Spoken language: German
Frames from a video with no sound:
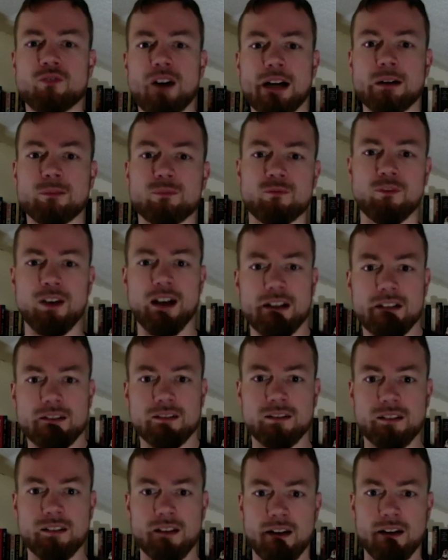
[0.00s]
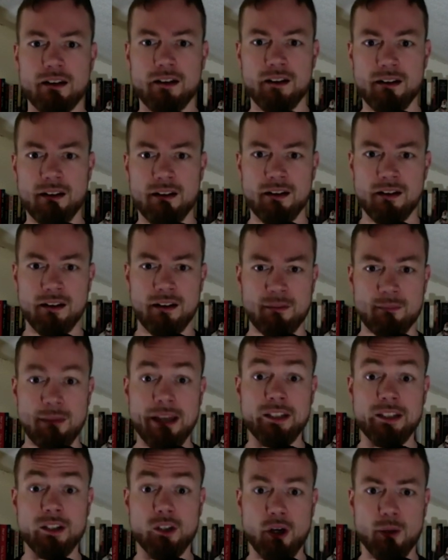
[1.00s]
warm werden,
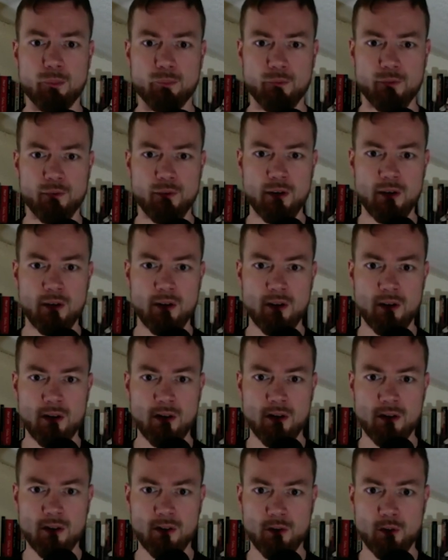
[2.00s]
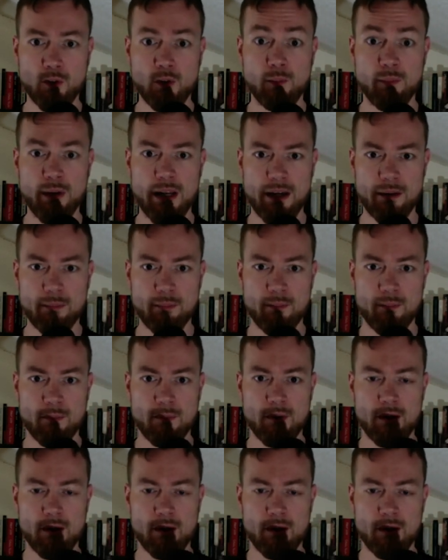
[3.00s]
mein Kopf kühl bleiben.